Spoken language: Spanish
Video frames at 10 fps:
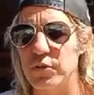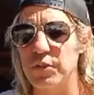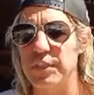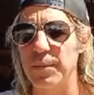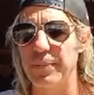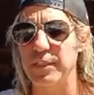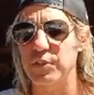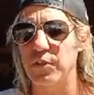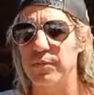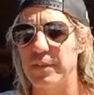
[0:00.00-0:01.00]
siempre
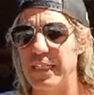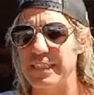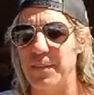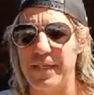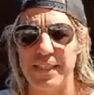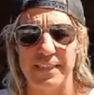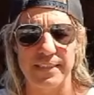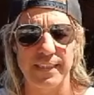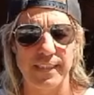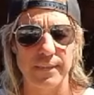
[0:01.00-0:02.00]
son las llamadas
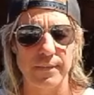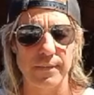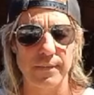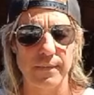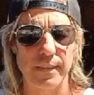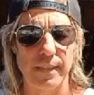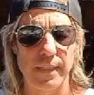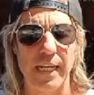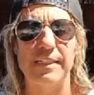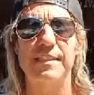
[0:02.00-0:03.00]
de
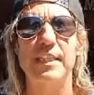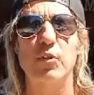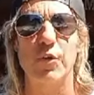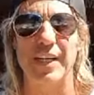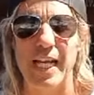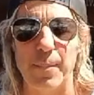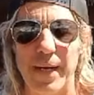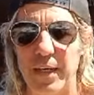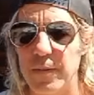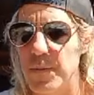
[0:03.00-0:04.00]
el
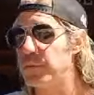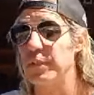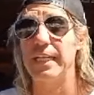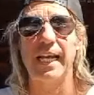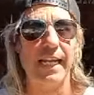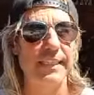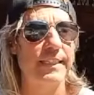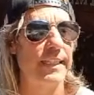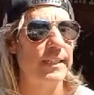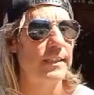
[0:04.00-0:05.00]
psicodrama, porque la
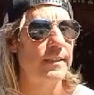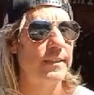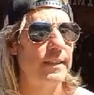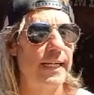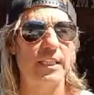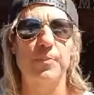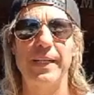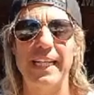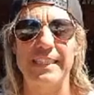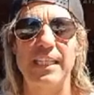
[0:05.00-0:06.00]
gente
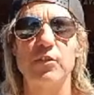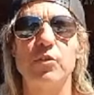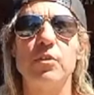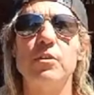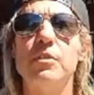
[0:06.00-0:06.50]
espera tanto,